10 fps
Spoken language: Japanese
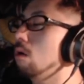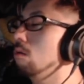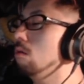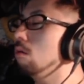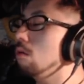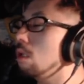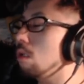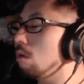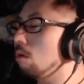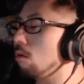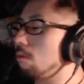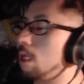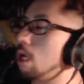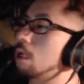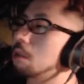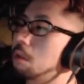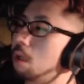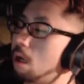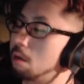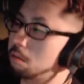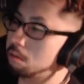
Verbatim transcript: のに興味がある。